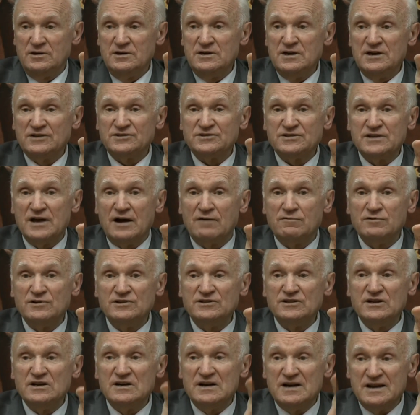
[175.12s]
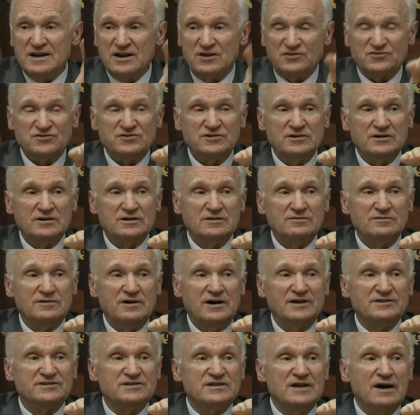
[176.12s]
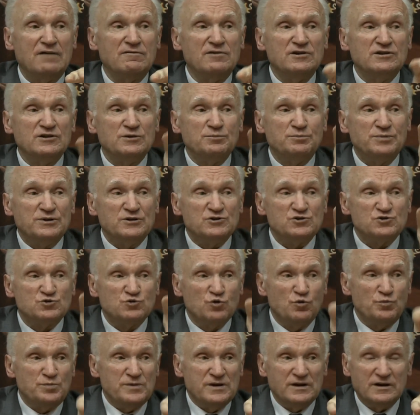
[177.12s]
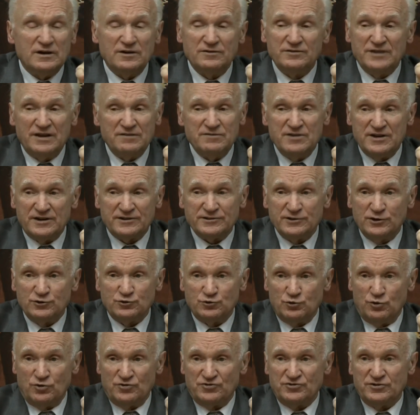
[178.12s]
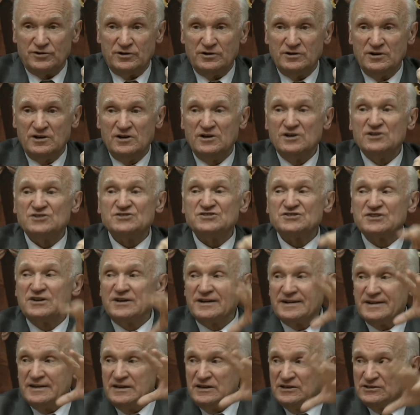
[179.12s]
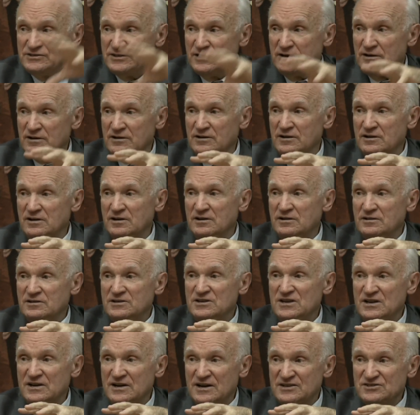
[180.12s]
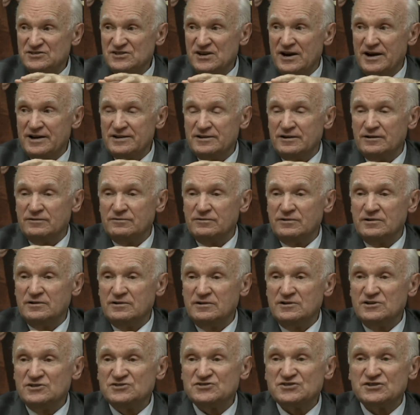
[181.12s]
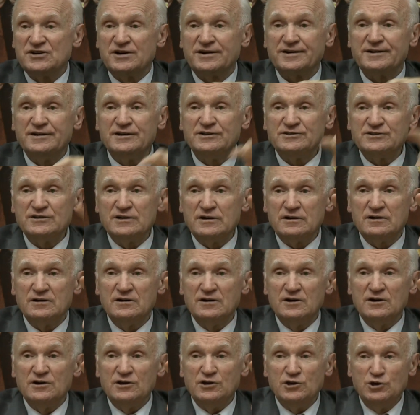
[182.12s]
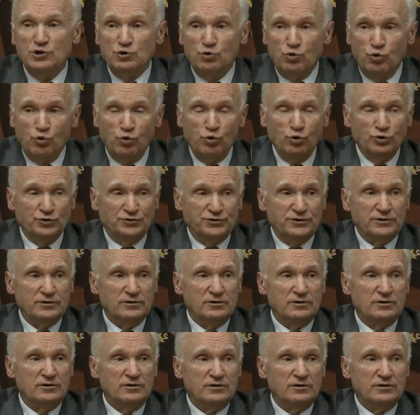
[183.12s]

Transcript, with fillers: И отъявленных грешников, отъявленных преступников, наверное, тоже. Скрытых негодяев, скрытых иуд,